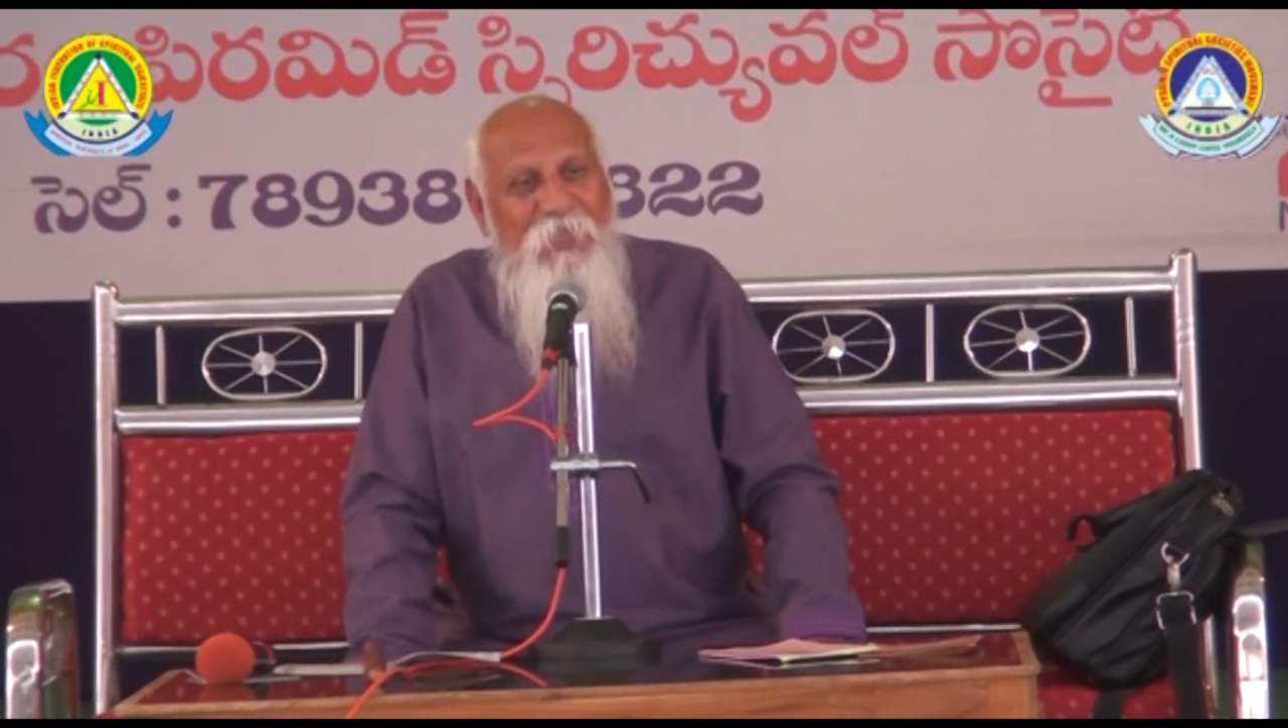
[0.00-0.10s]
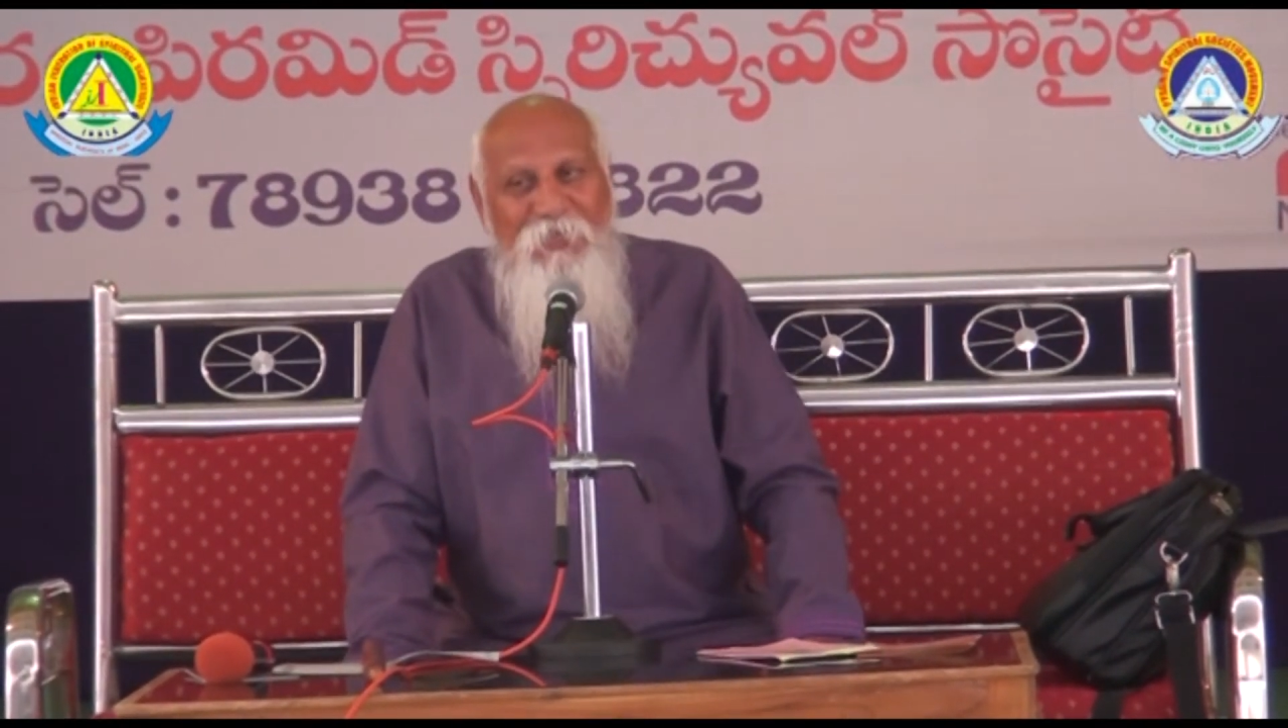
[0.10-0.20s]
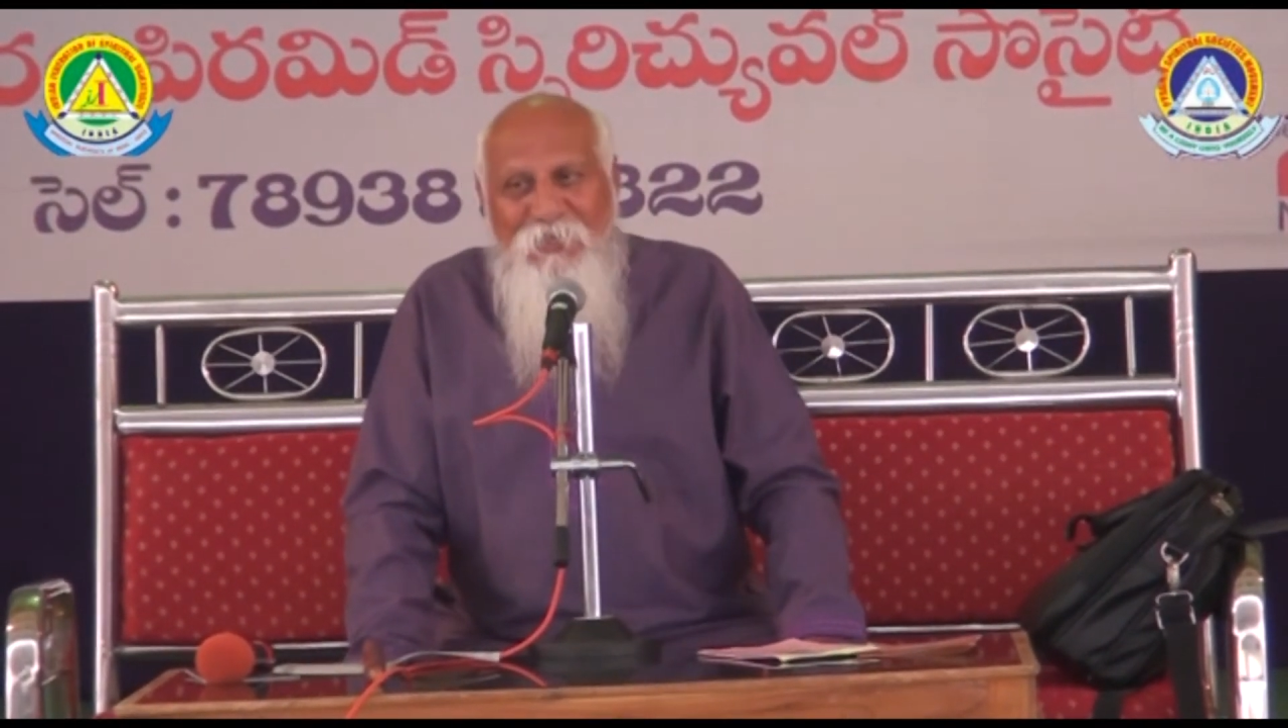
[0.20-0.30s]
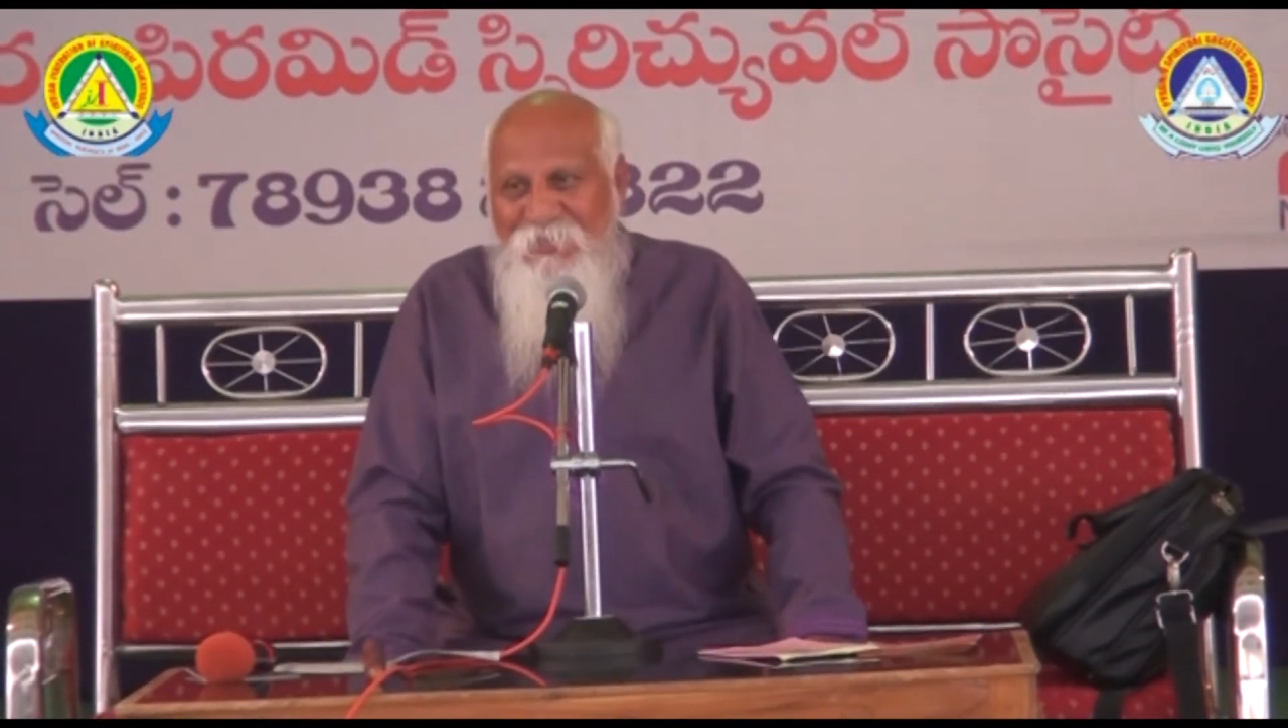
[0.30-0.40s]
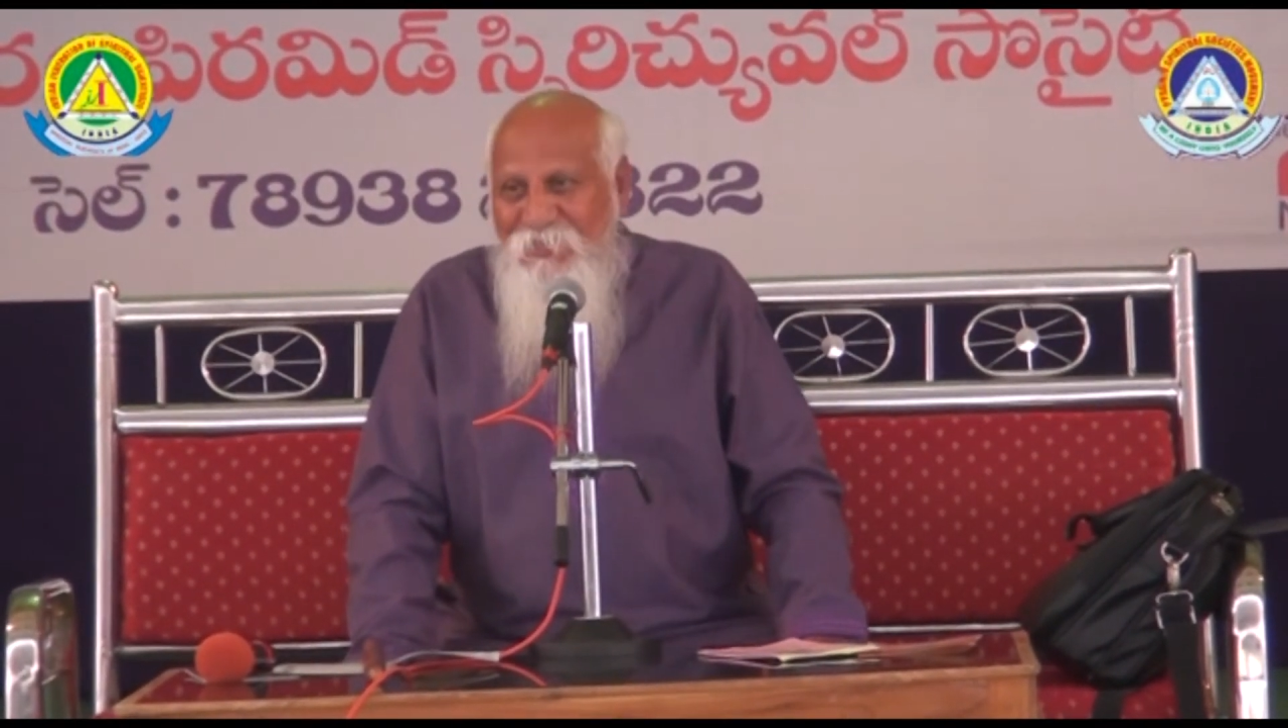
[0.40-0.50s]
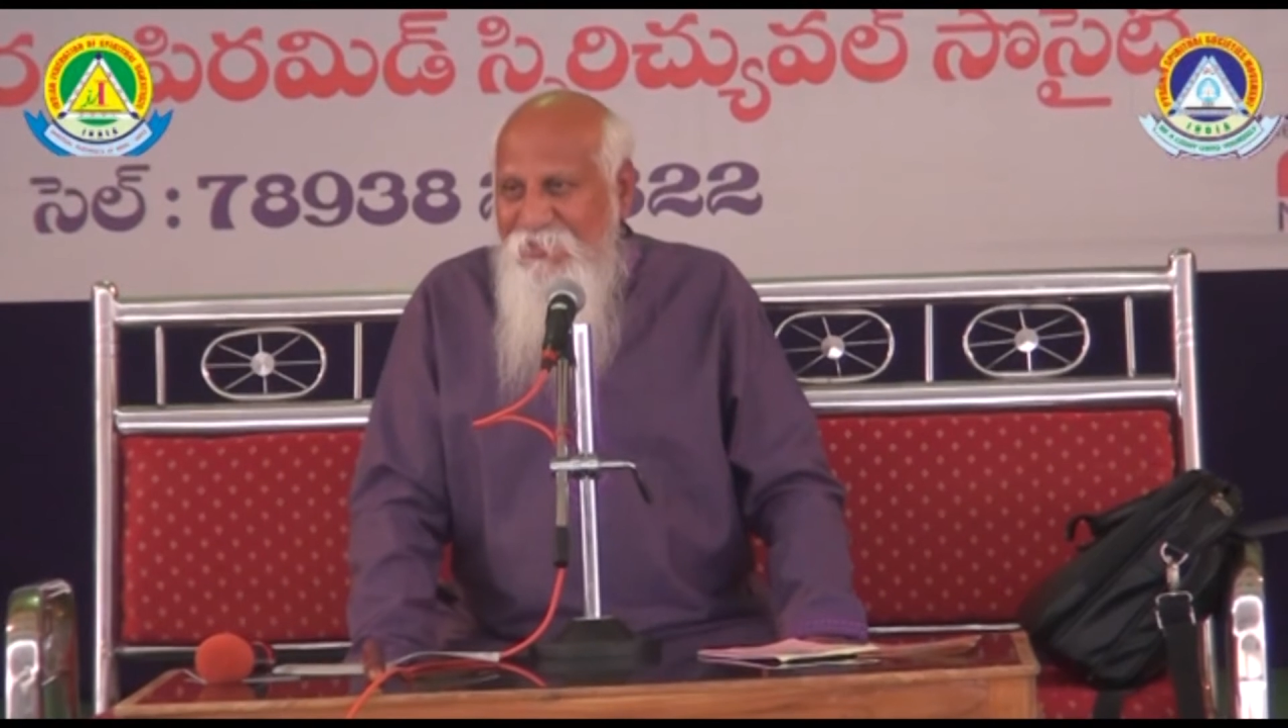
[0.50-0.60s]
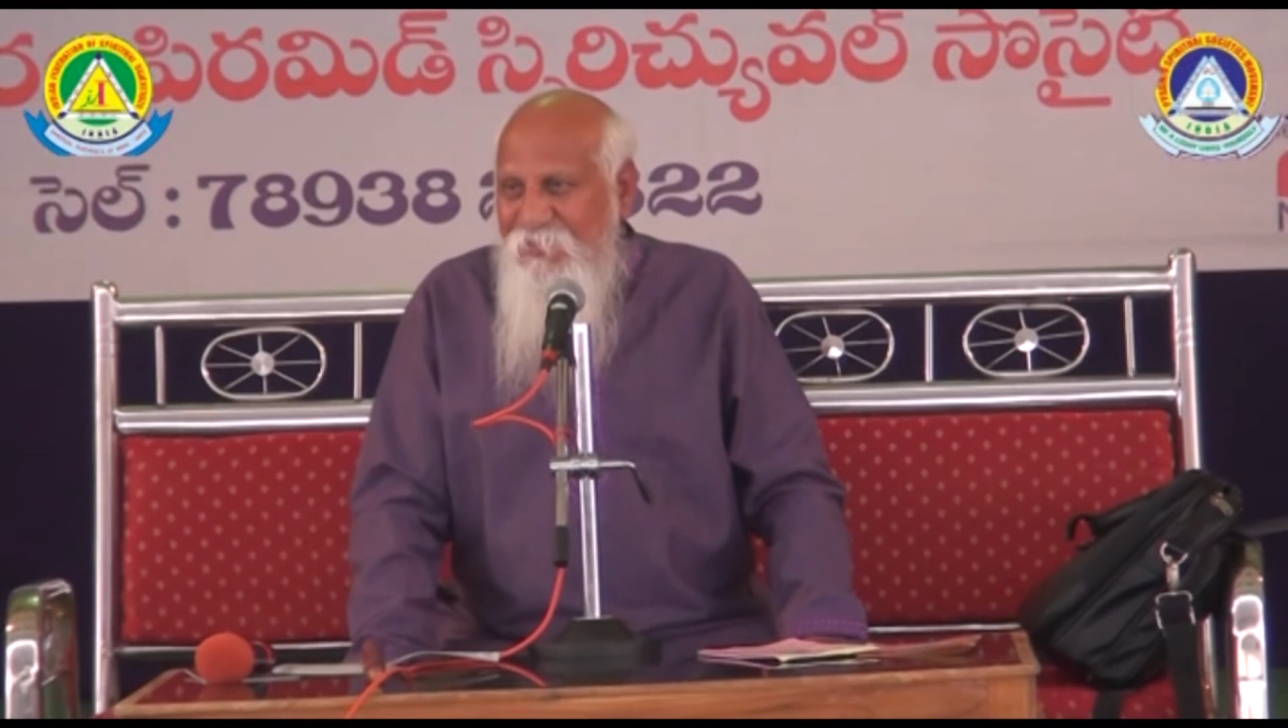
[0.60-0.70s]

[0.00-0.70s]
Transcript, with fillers: సైంటిస్ట్